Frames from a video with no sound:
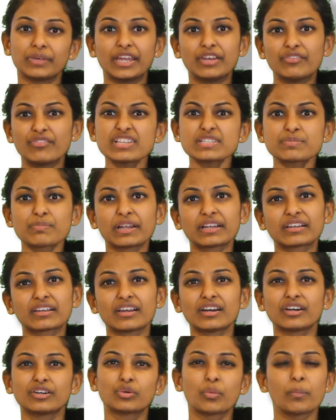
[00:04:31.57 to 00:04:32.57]

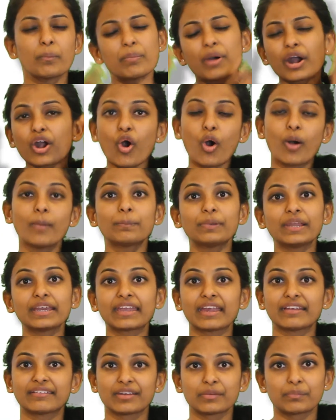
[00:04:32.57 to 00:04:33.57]
இன்வெஸ்ட்மெண்ட்லாம் ரொம்ப
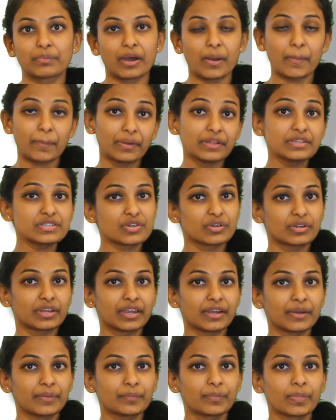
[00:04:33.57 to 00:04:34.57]
காம்ப்ளிகேட்டட்பா அப்படின்னு
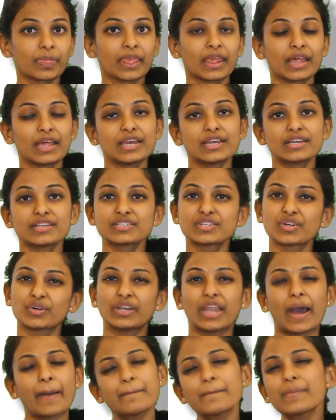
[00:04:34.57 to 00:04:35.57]
சொன்னீங்க ஸோ
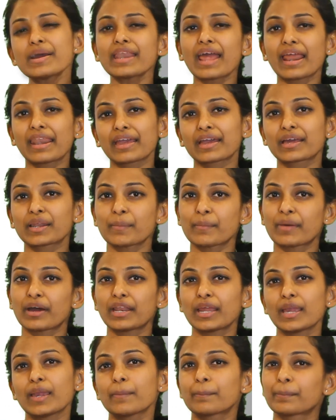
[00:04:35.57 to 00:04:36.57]
நம்ம நினைக்கிற
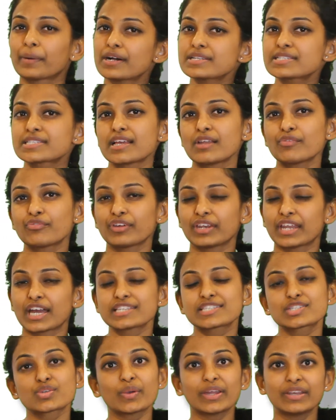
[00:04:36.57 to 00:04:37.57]
மாதிரி பர்சனல்
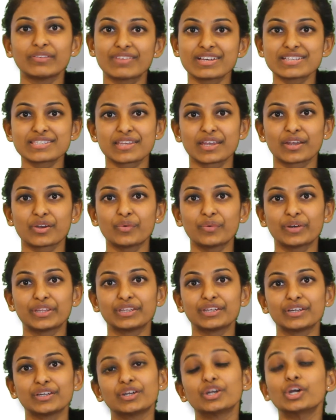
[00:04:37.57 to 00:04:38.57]
ஃபினான்ஸும் இன்வெஸ்டிங்கும்
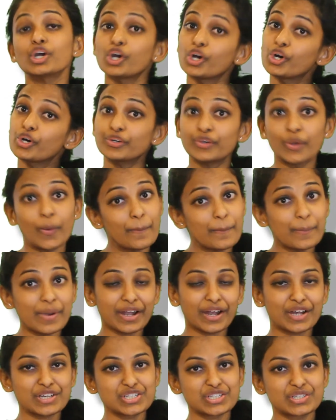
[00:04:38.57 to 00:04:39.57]
வந்து ரொம்ப
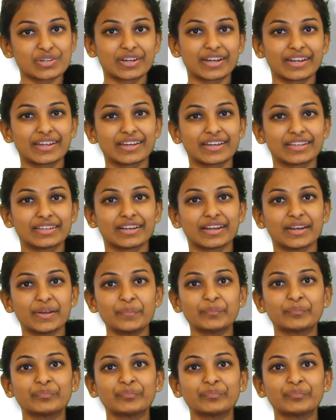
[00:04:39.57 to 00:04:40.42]
கஷ்டம் கிடையாதுங்க